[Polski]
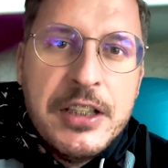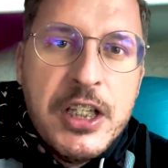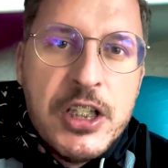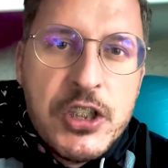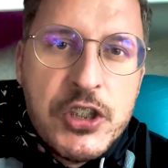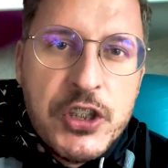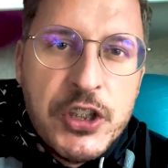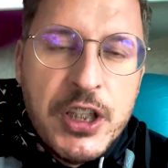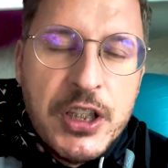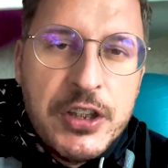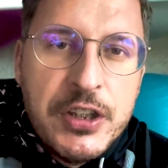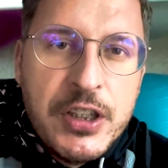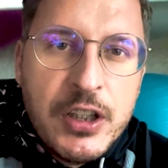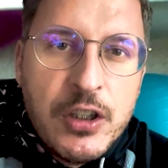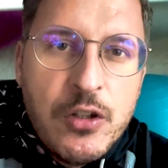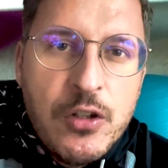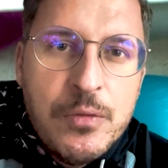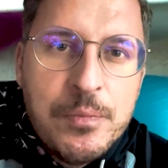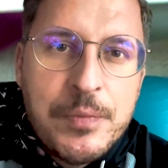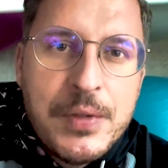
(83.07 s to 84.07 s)
jeszcze
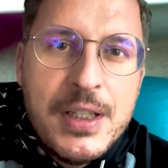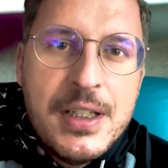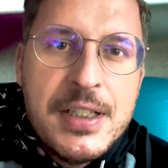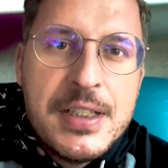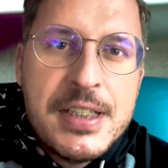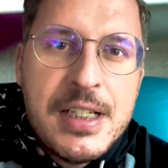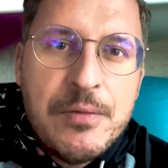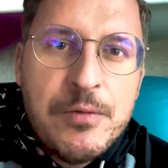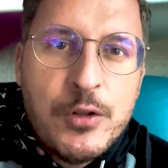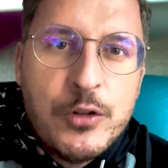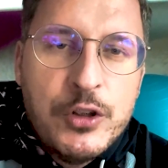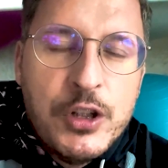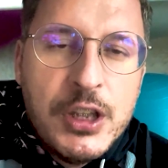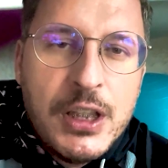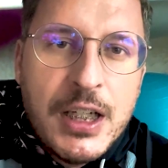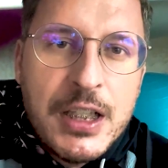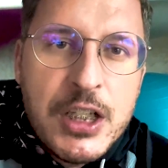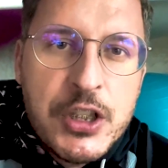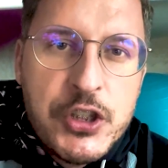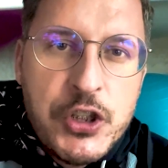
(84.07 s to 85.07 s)
jednego E,
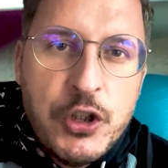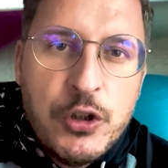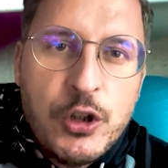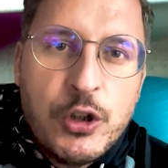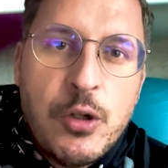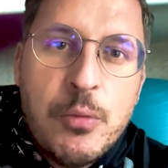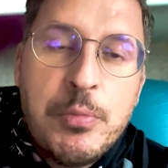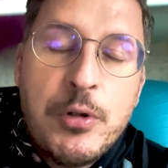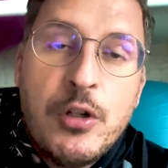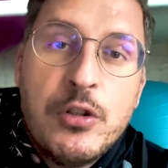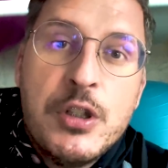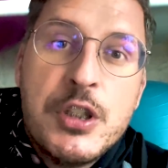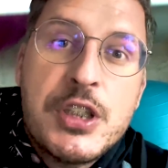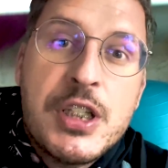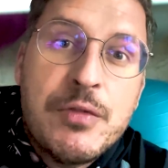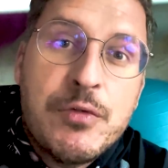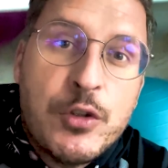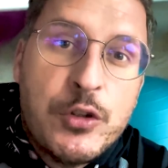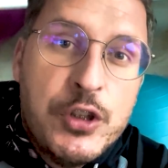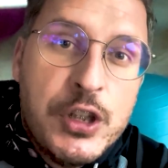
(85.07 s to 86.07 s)
zawodnika na środek obrony,
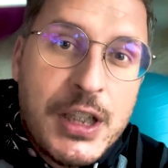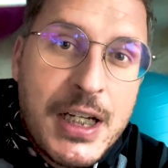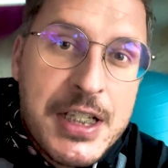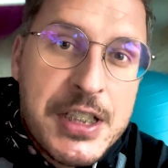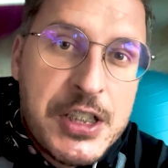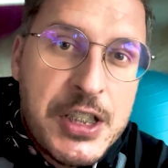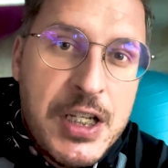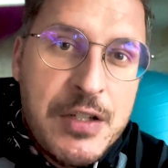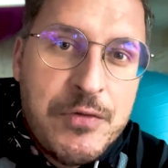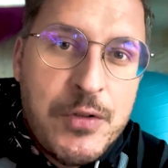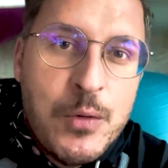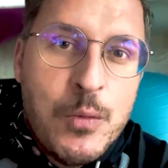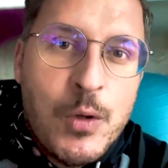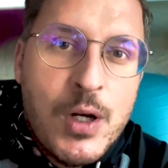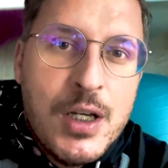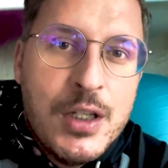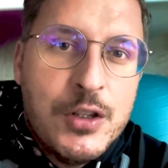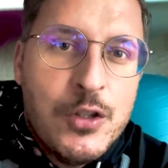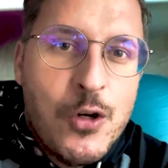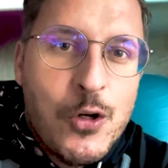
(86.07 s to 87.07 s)
zawodnika z
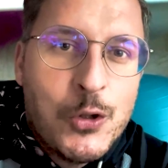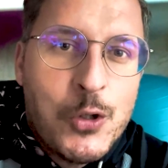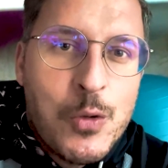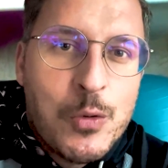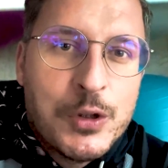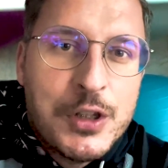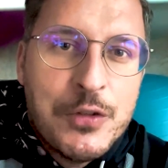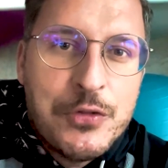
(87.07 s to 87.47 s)
lewą e, nogą.